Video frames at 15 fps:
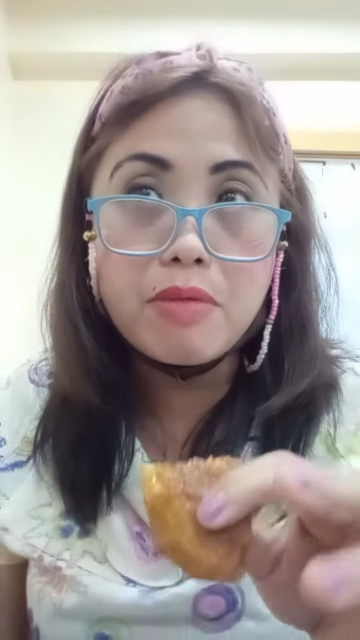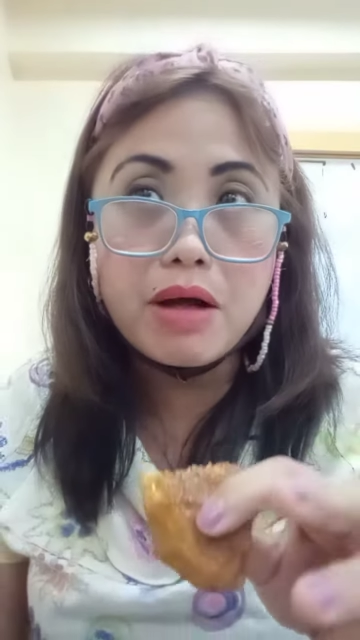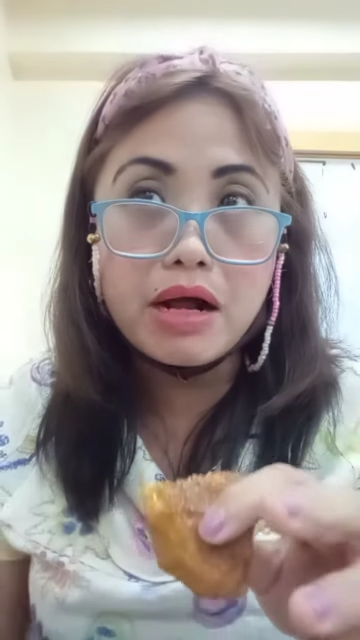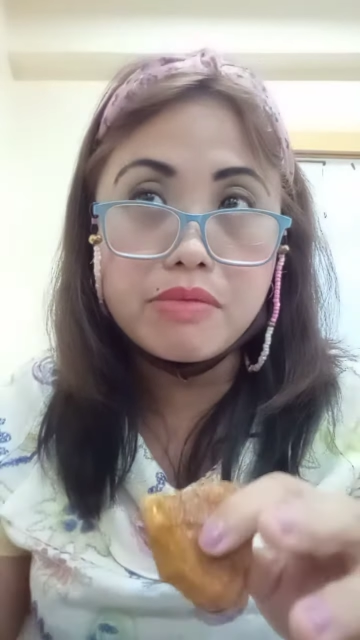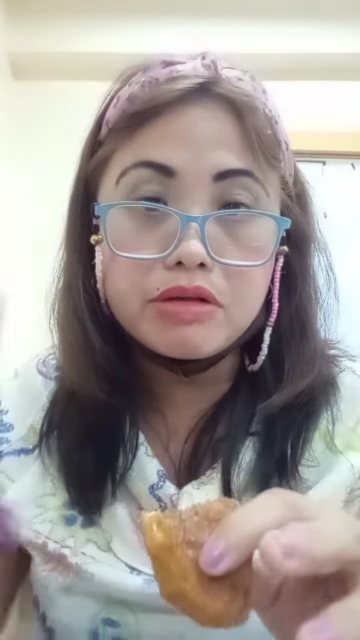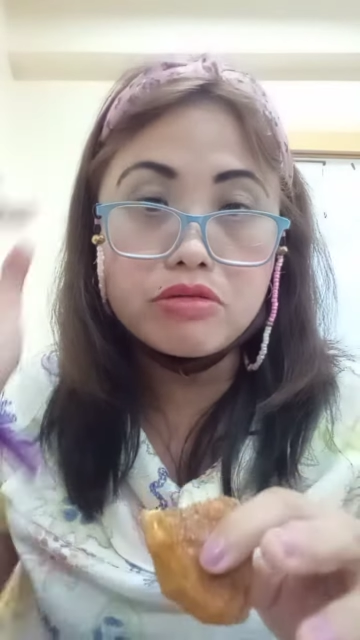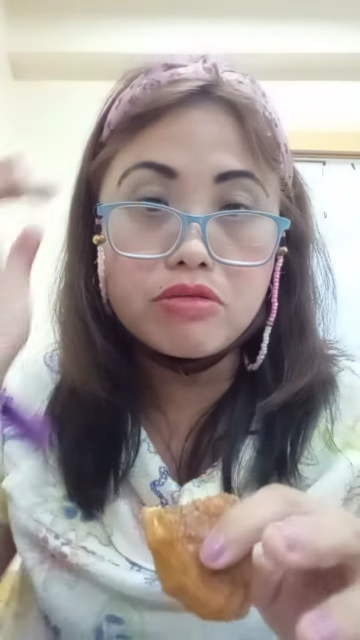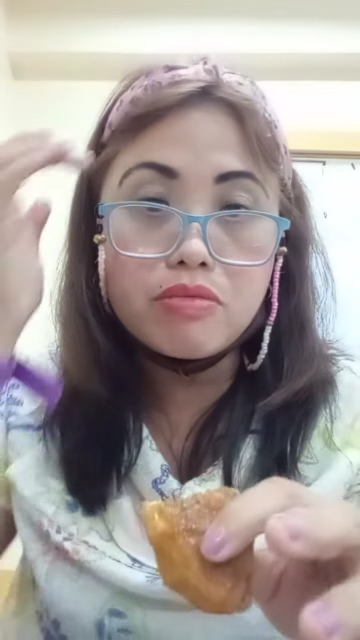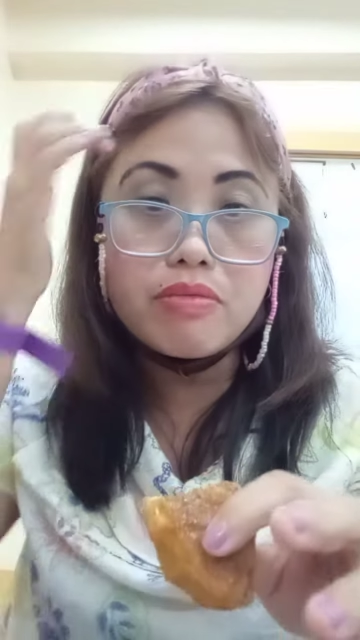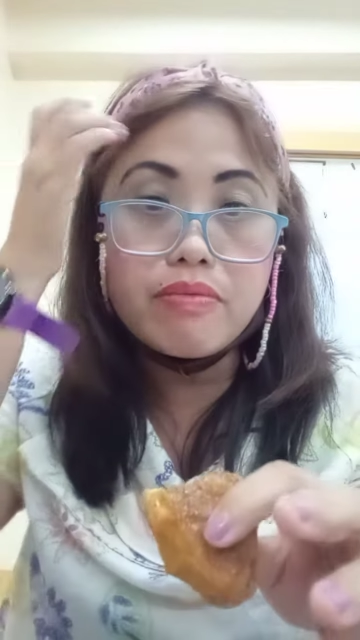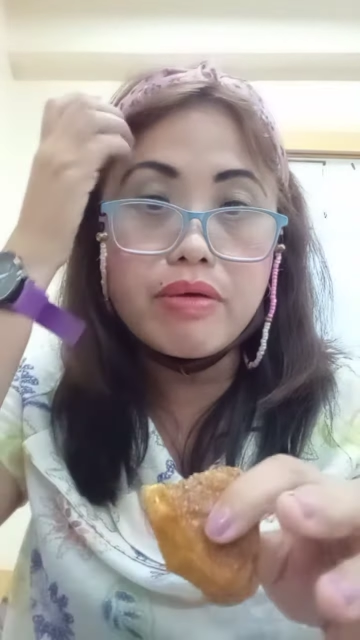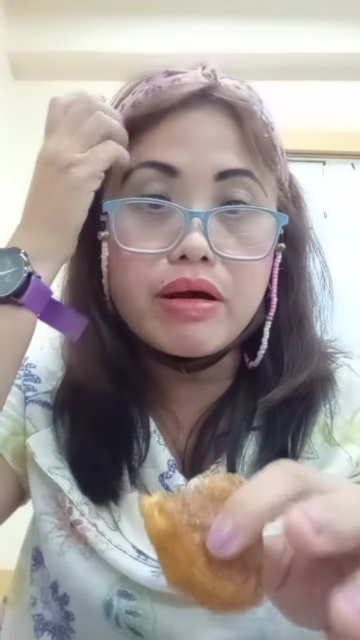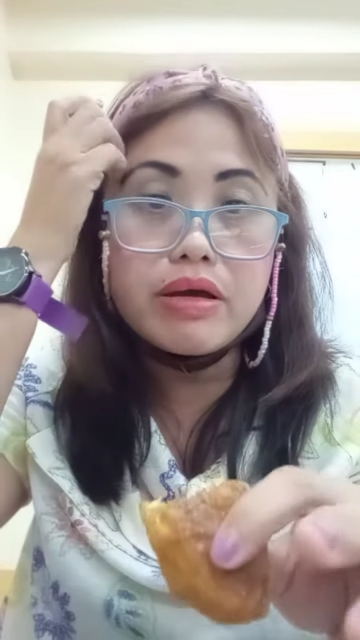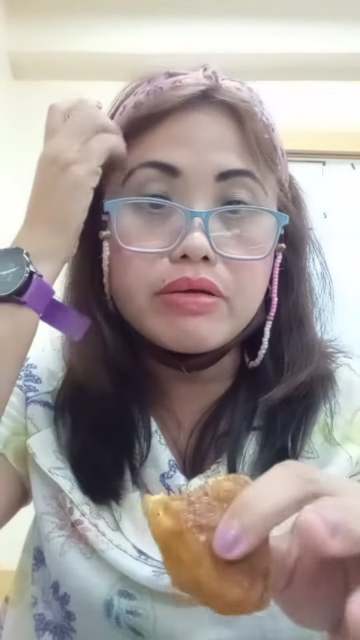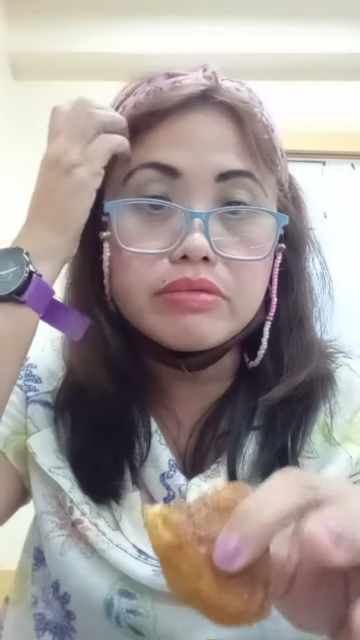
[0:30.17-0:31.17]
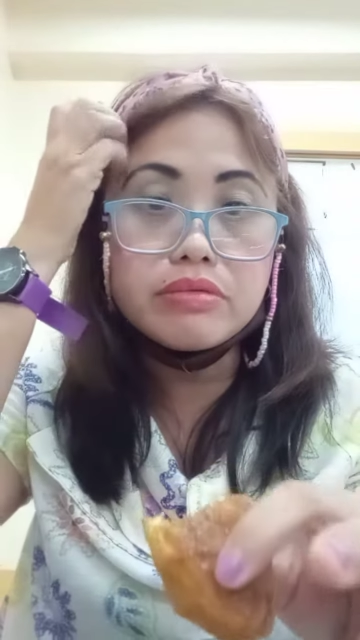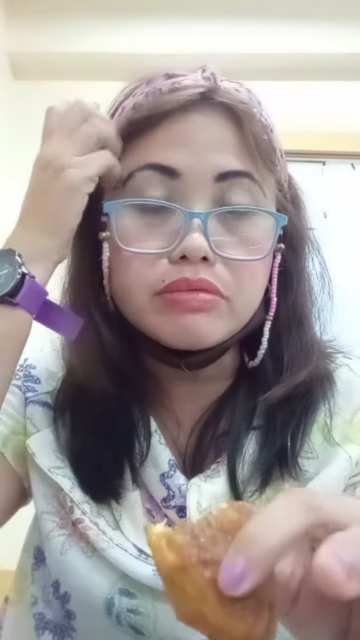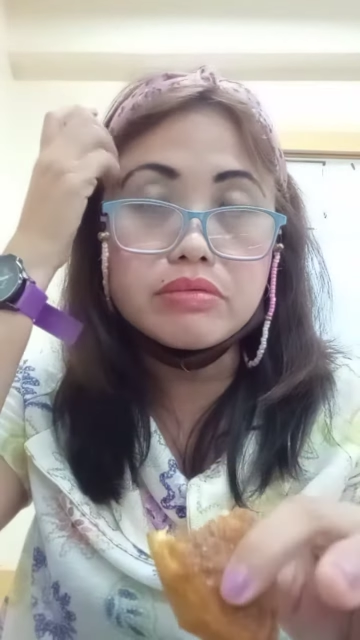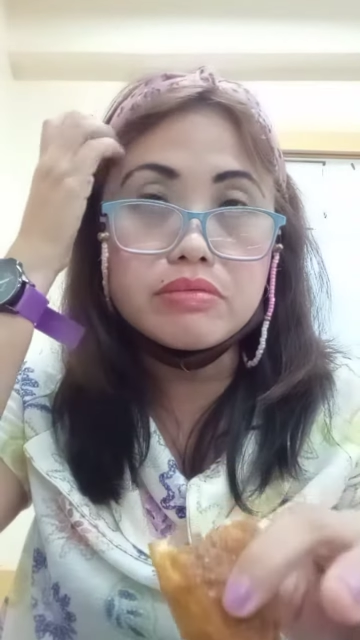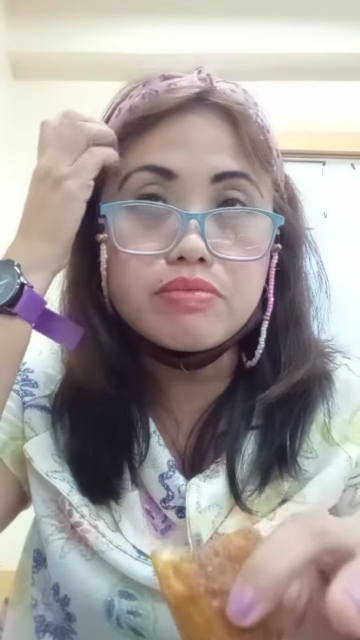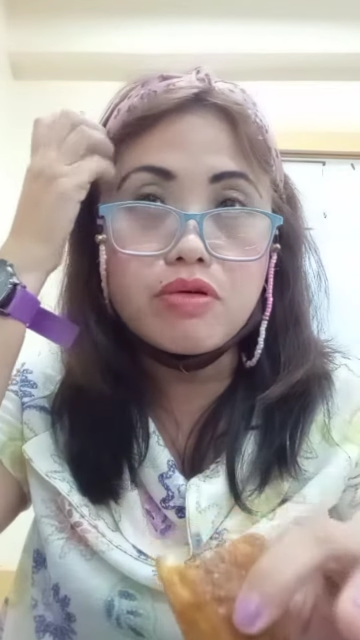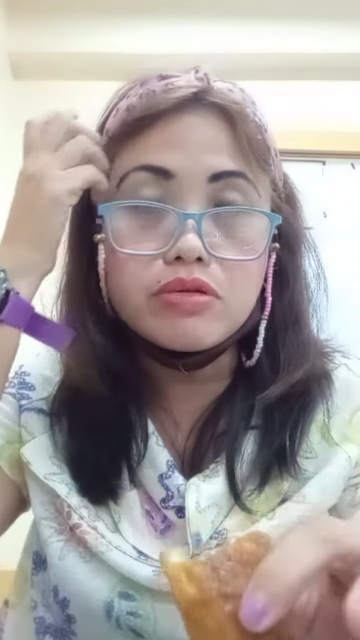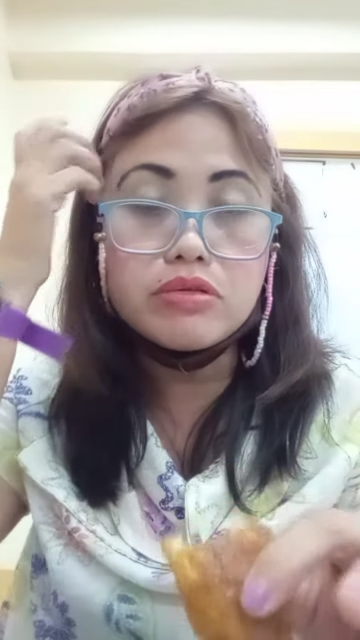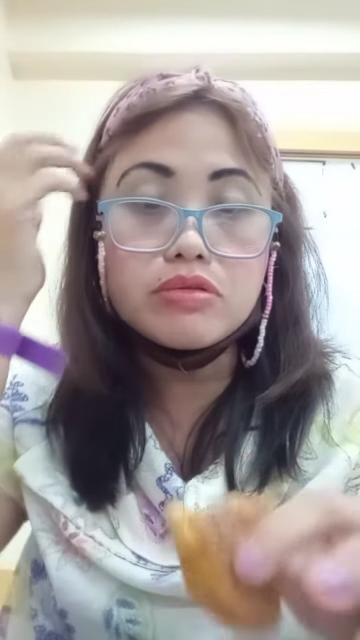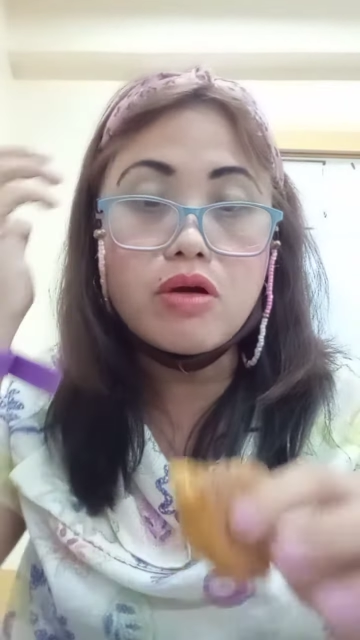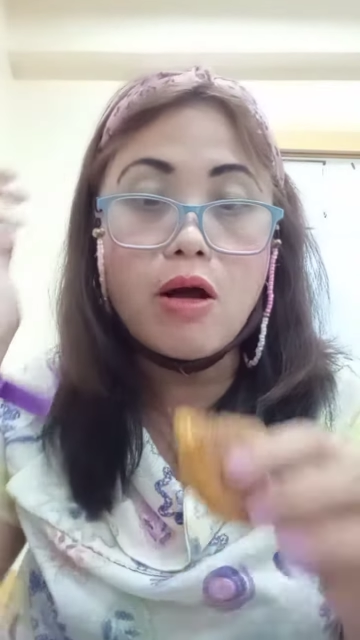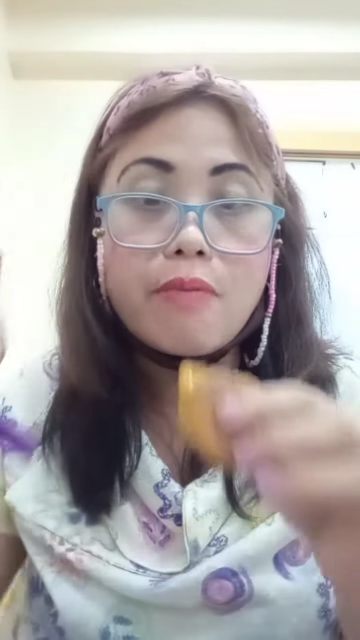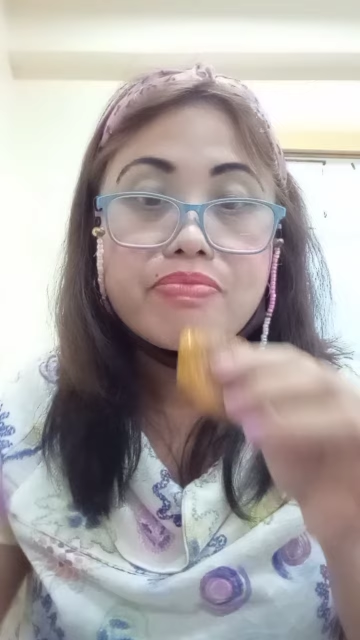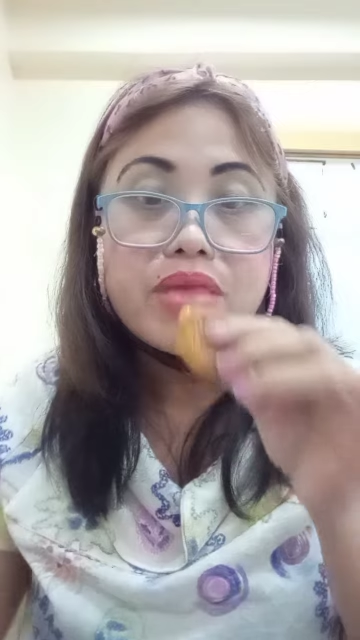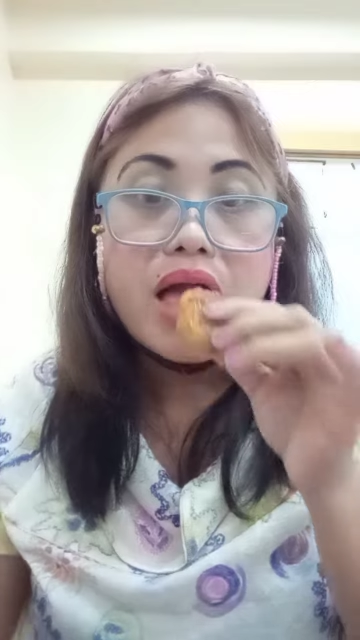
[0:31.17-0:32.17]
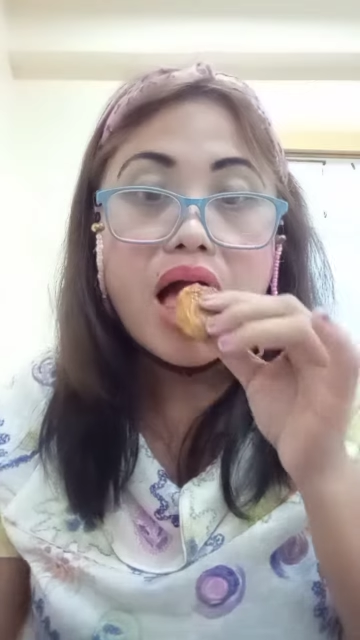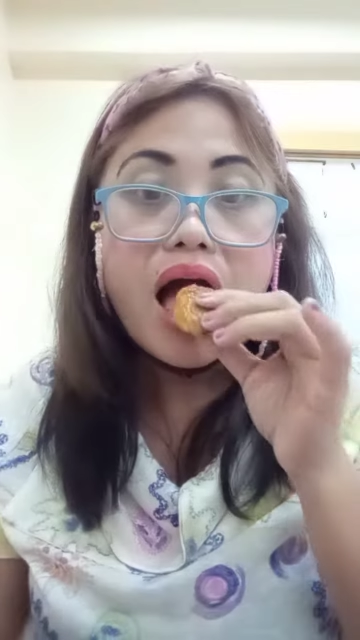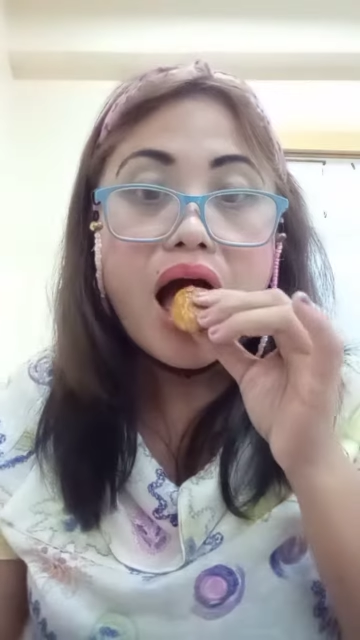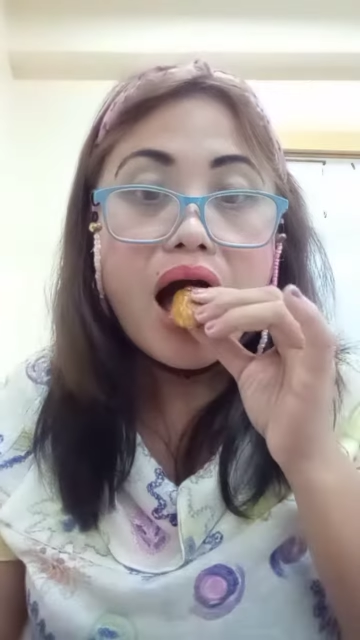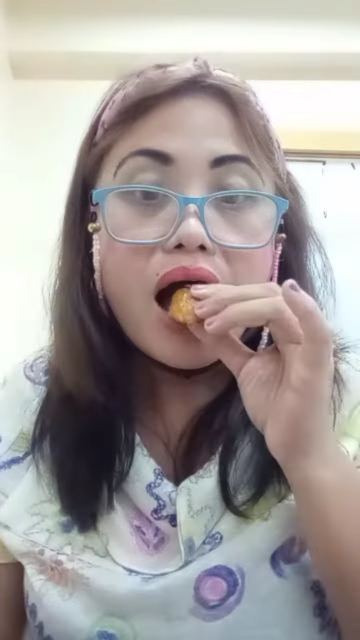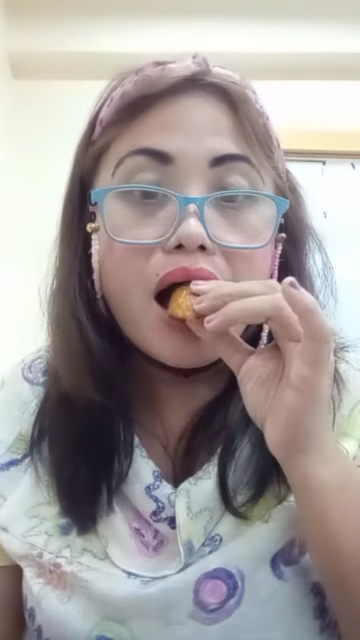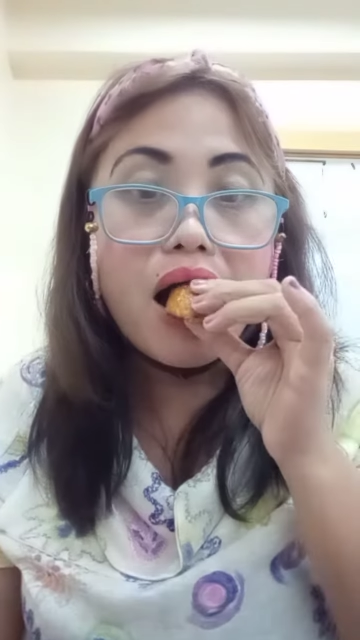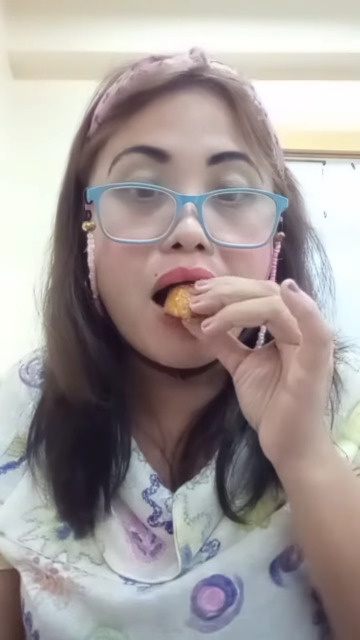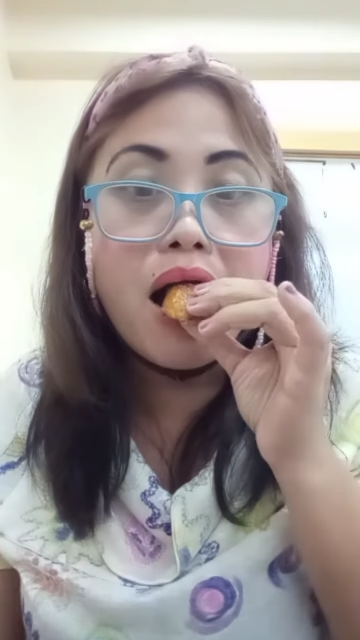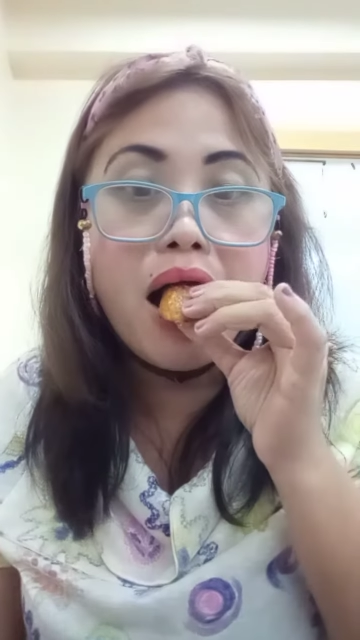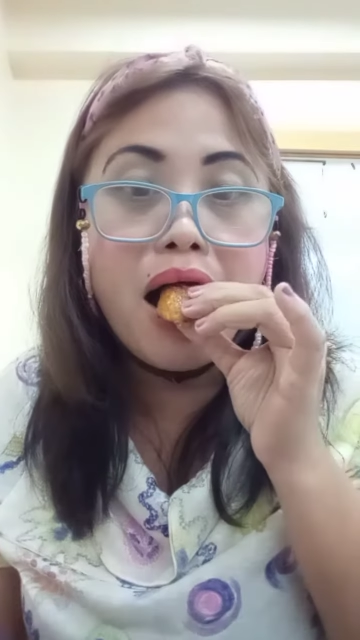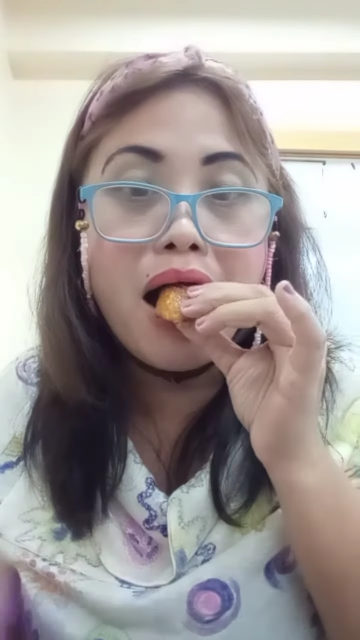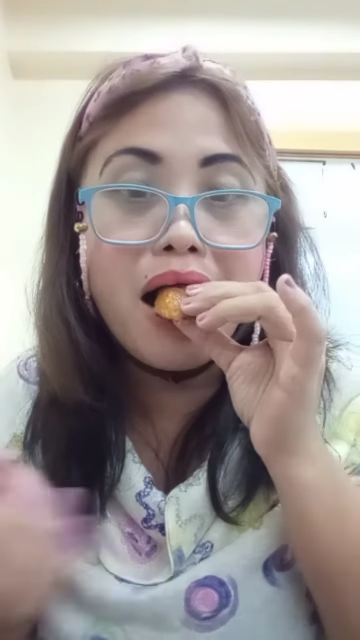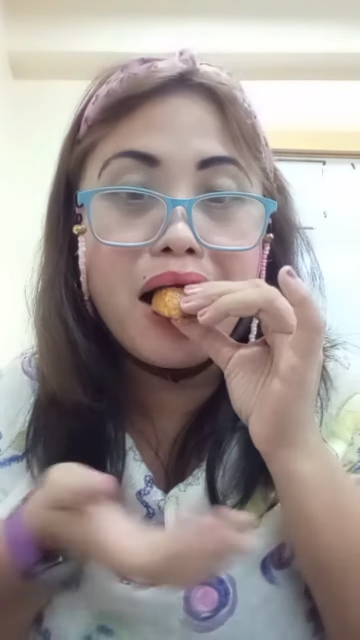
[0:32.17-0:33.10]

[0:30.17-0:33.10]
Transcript: baka matumba yung phone ko. Ah,